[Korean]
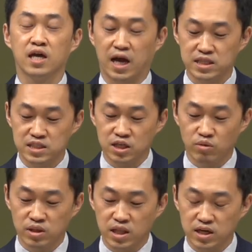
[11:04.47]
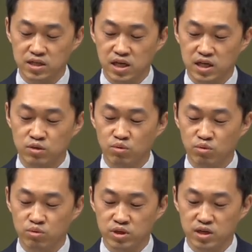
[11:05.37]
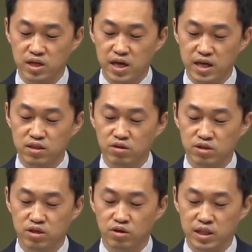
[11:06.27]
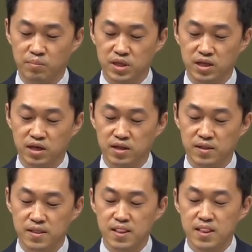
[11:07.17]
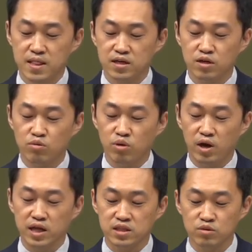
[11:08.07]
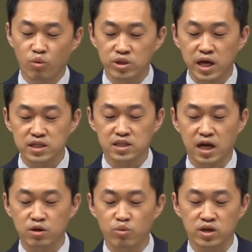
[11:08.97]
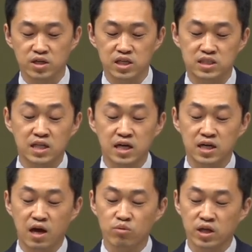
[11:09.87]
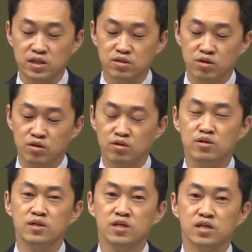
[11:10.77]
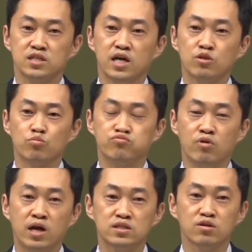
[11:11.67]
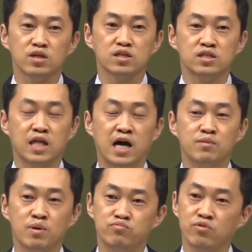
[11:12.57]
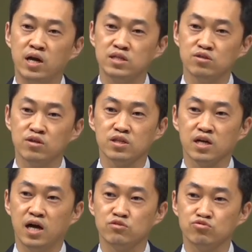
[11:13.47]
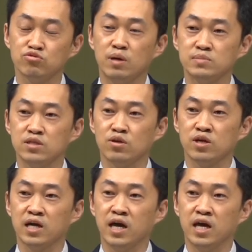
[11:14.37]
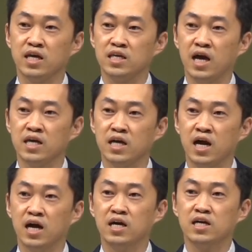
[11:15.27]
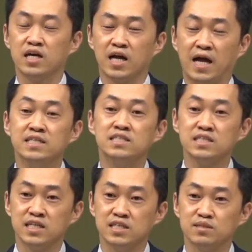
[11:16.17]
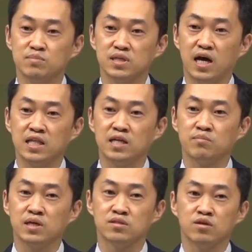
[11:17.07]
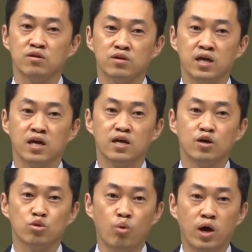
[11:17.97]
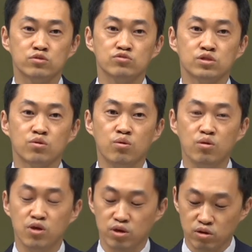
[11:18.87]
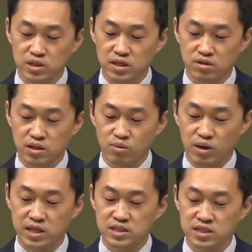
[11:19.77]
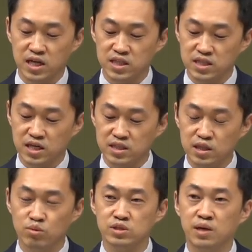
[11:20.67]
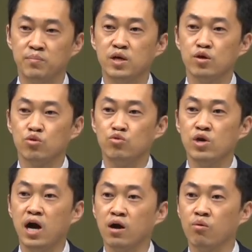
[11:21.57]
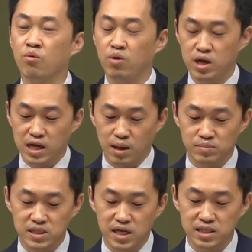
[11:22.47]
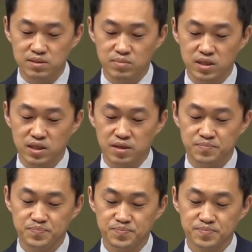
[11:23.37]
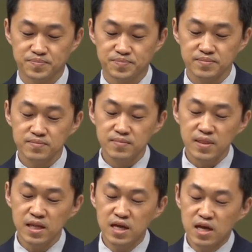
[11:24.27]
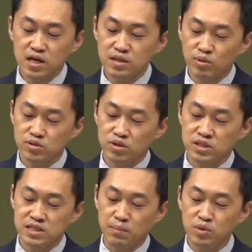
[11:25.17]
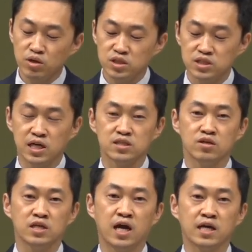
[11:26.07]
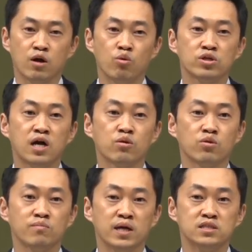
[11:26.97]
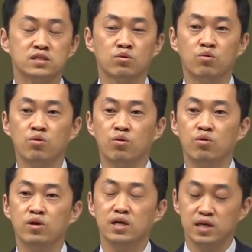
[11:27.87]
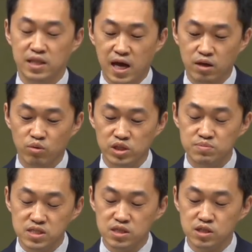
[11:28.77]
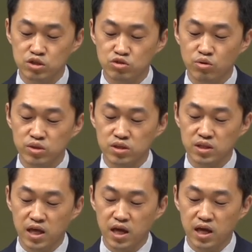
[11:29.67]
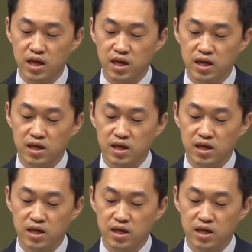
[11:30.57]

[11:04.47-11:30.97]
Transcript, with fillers: 이게 간증이 된다. 그렇게 기도를 했던 기억이 납니다. 그리고 하여튼 원하는 학교에 그렇게 진학을 하고 나서 그해도 부활절인 그 다음에 부활절인가 추수감사절인가에 이 아이가 간증을 했습니다. 하나님께서 이렇게 도와주시고 역사하셨다고 간증을 했는데 그때도 참 귀하고 감사했습니다. 근데 벌써 이제 3년이 지나서 이 아이가 고등학교를 마치고 대학교 입시를 치렀는데